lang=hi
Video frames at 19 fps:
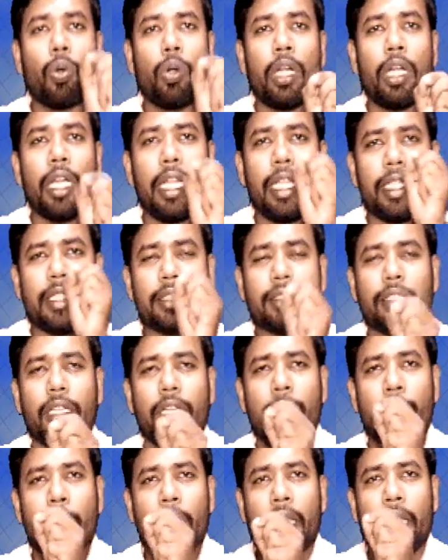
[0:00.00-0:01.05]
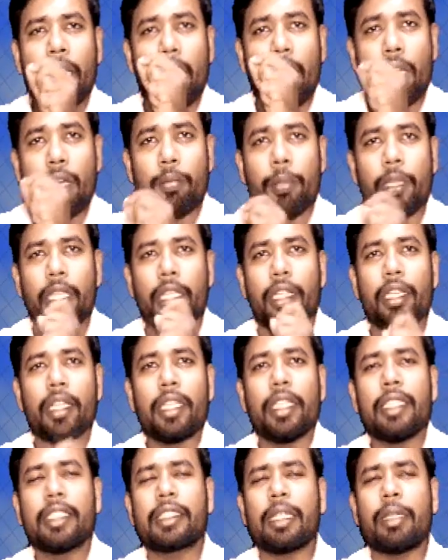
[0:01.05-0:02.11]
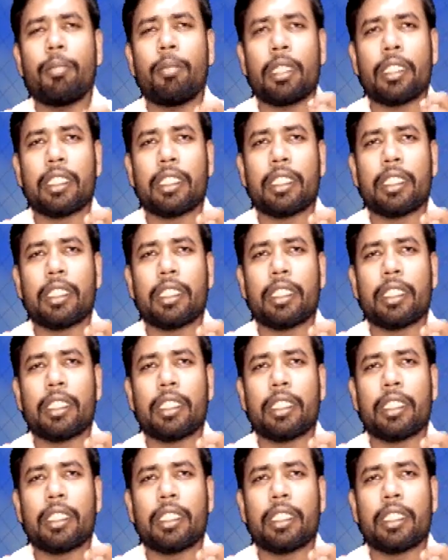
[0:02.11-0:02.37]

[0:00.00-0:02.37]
ओनली सम ए आर बी इसका